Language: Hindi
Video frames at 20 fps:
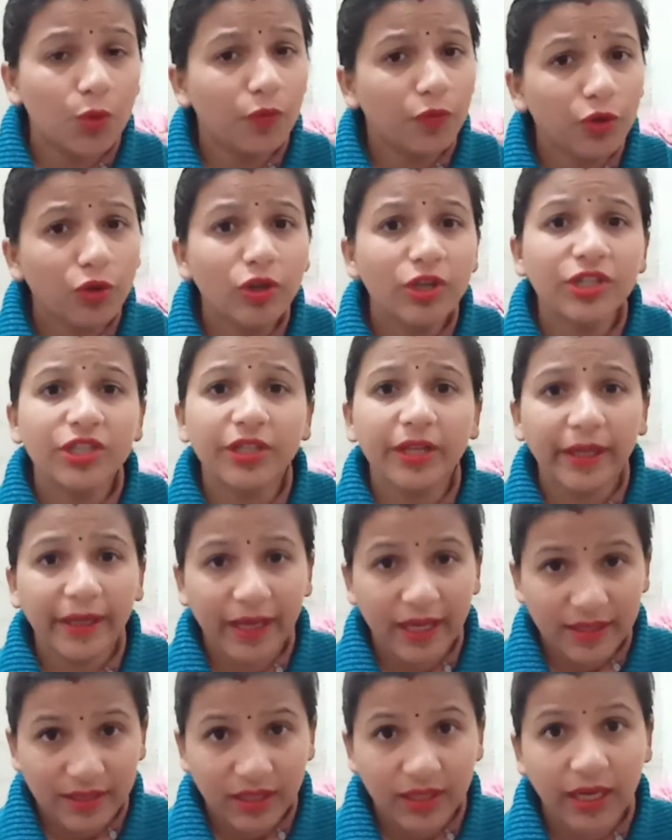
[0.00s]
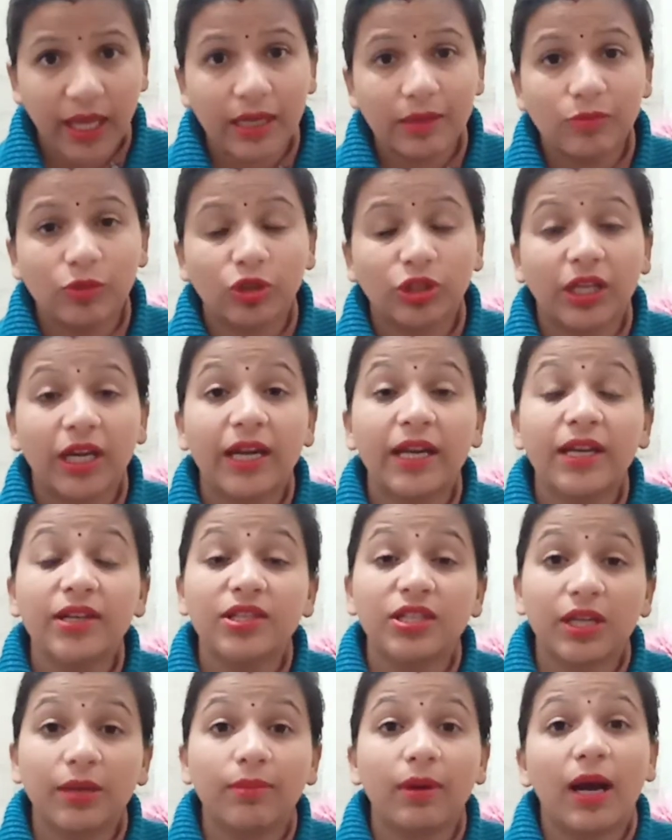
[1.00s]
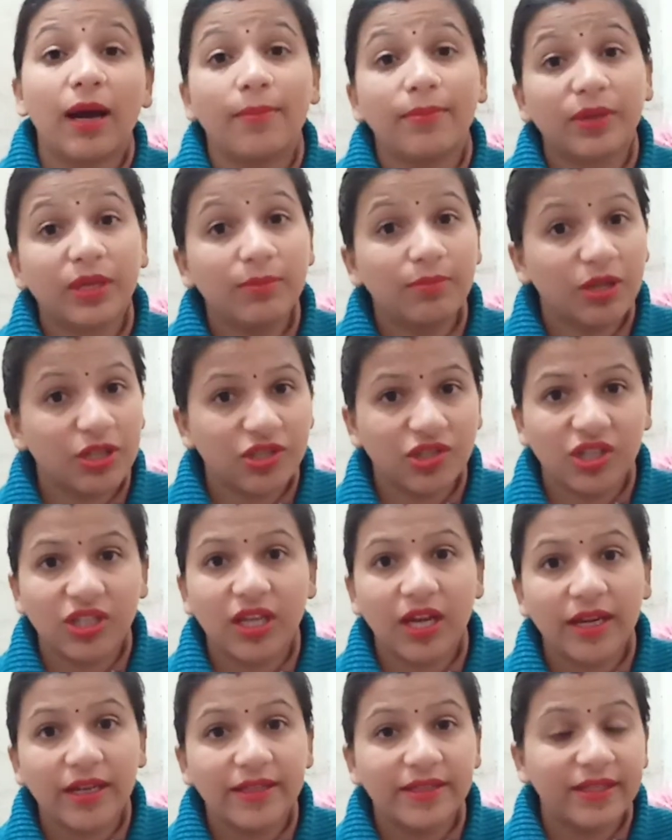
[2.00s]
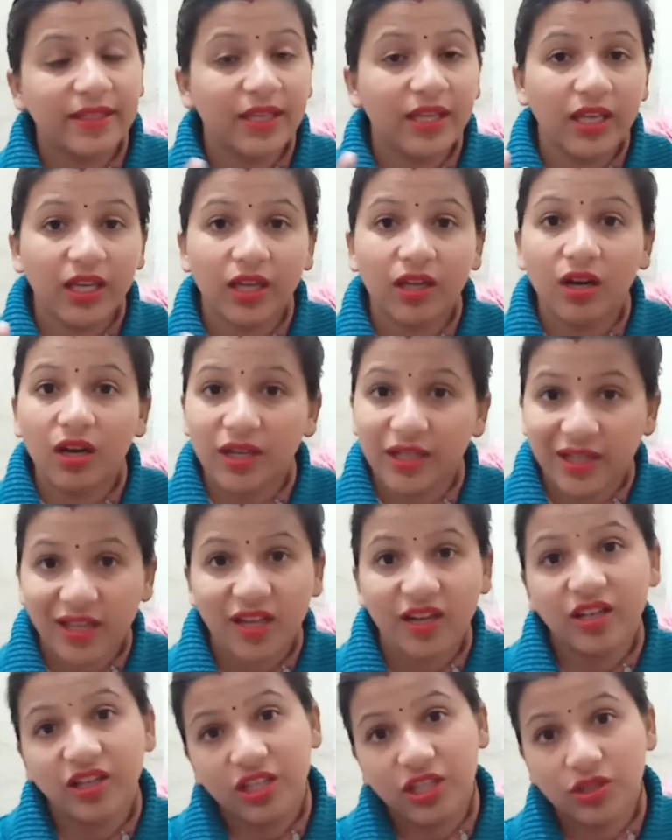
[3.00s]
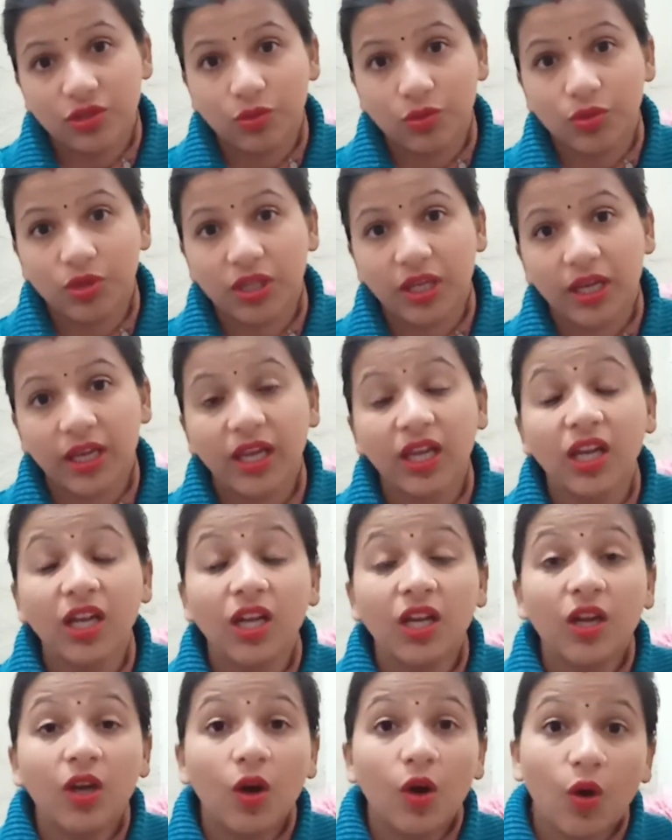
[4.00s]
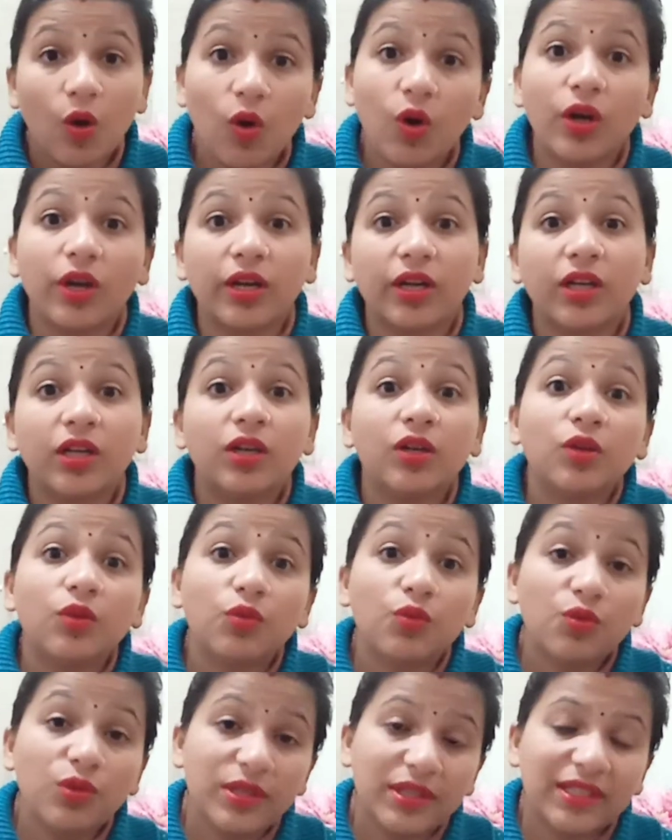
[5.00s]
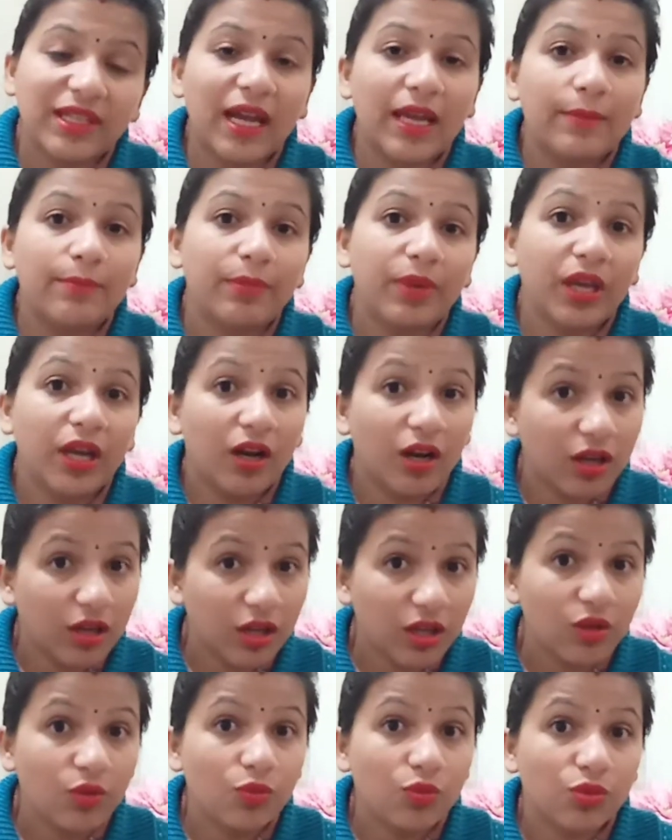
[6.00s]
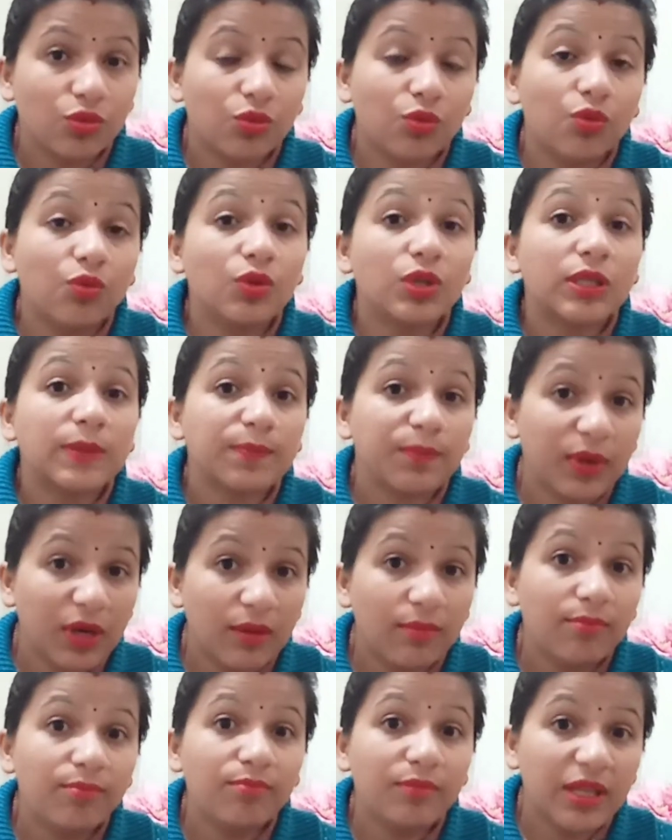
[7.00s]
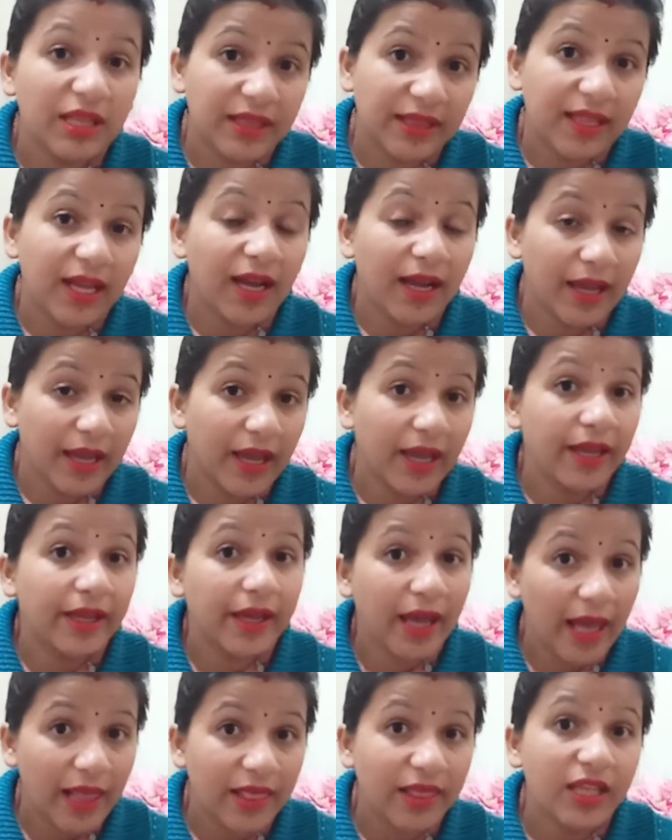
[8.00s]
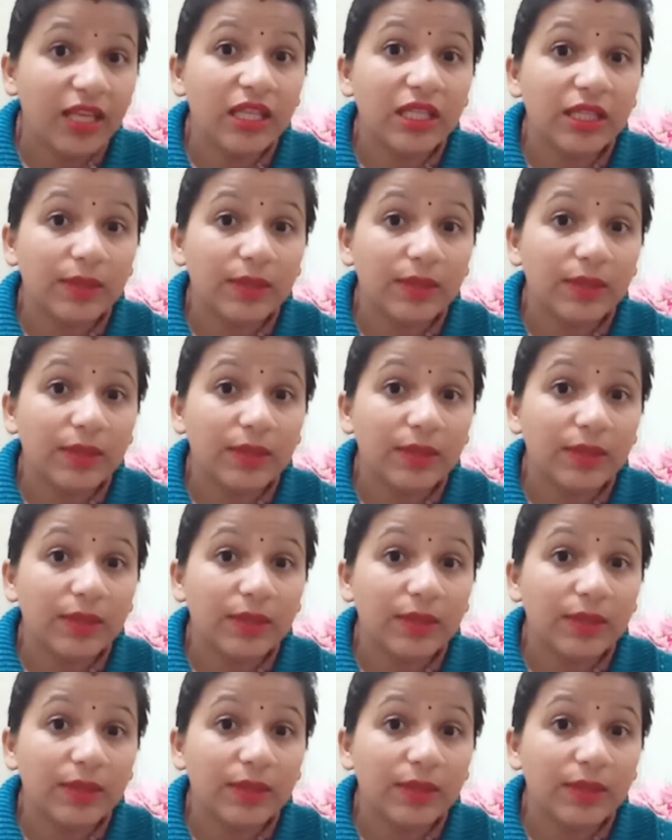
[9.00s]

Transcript: ओव्यूलेशन एक ऐसा टाइम होता है जब आपकी बच्चेदानी से एक अंडा रिलीज़ होता है और उस टाइम पे अगर उसको स्पर्म मिलता है एक हेल्दी